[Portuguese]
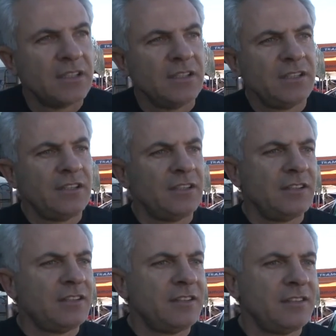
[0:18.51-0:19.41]

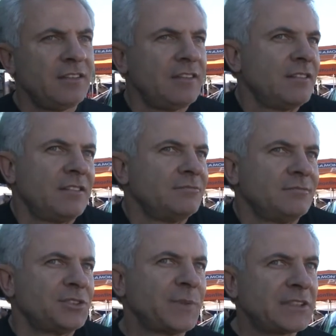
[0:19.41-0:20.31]
E
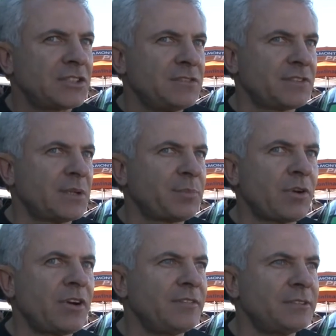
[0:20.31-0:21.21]
a expectativa da
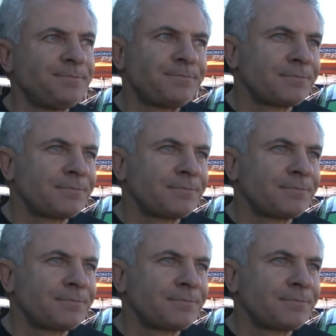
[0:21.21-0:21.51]
prova